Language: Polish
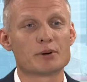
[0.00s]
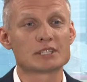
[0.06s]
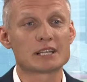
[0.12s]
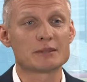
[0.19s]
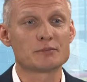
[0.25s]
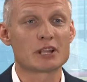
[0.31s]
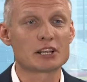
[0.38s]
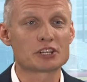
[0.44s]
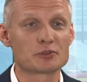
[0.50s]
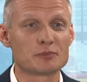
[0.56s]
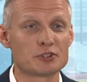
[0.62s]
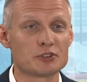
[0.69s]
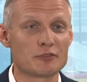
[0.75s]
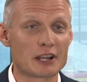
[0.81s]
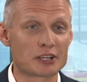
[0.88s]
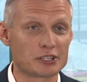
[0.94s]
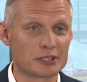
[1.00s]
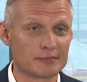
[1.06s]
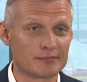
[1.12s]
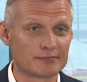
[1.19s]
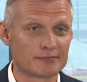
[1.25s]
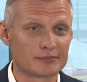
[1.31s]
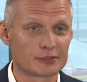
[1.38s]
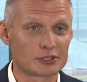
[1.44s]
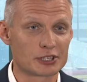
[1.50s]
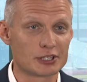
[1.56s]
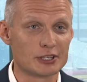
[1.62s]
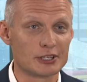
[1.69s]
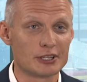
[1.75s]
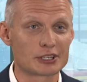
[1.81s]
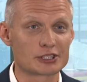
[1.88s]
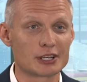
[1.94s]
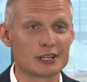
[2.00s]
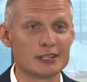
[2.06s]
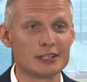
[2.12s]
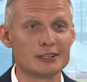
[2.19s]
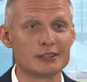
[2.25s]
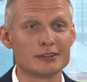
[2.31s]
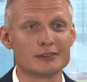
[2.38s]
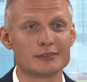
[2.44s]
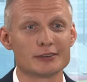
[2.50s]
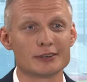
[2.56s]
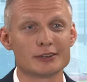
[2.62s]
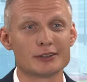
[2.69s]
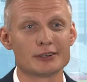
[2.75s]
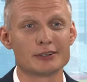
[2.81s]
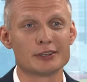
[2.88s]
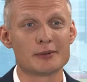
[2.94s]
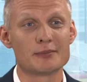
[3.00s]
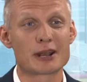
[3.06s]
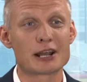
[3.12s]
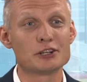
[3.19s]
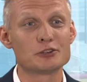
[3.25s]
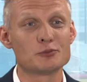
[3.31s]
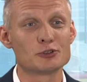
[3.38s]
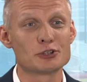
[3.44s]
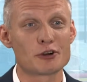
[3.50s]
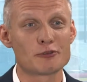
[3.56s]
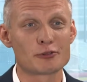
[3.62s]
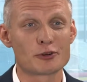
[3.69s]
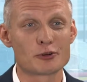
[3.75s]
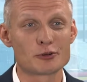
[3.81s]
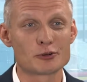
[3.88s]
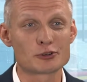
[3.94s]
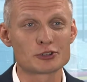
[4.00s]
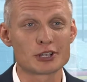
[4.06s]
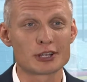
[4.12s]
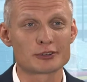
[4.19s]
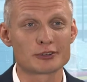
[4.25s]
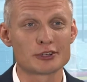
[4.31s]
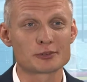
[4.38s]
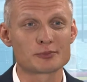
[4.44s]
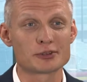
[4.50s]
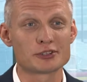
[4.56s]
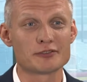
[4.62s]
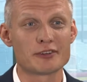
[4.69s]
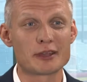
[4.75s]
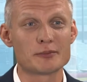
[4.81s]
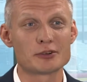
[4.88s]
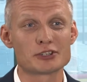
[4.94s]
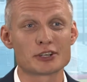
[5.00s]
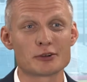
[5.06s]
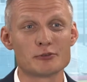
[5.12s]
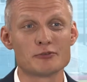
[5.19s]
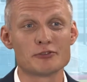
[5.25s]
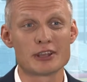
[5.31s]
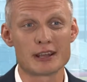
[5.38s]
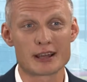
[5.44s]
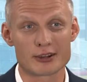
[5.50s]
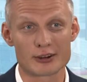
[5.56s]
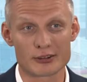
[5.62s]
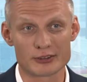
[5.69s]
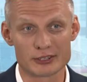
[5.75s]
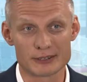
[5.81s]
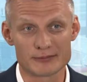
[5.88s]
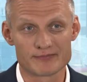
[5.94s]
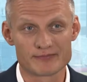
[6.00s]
Poza tym należy być uważnym. Czyli jeżeli e, nie braliśmy udziału w konkursie, to nie spodziewajmy się głównej nagrody.